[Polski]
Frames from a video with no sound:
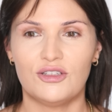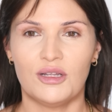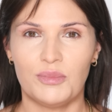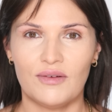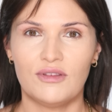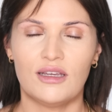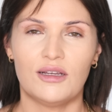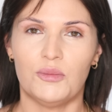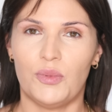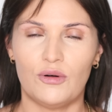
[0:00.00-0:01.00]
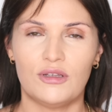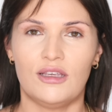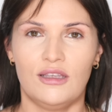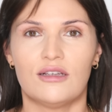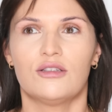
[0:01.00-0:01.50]
że naprawdę
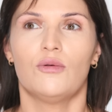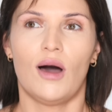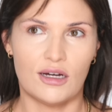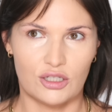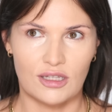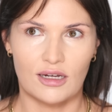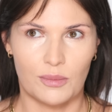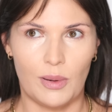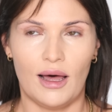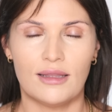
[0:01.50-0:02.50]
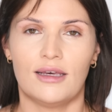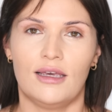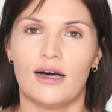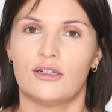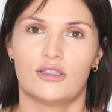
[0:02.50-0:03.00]
Polki nie są aż tak blade
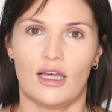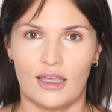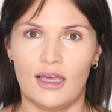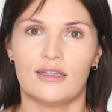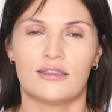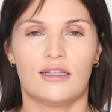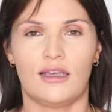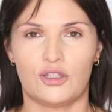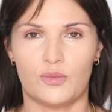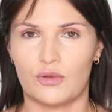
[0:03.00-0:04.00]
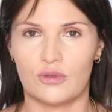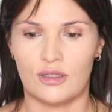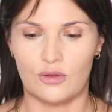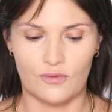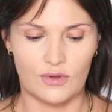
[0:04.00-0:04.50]
i aż tak jasne, jak się
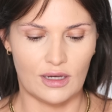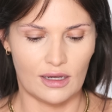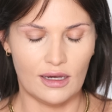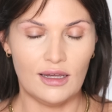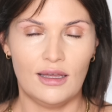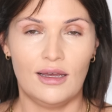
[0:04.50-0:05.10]
producentom wydaje.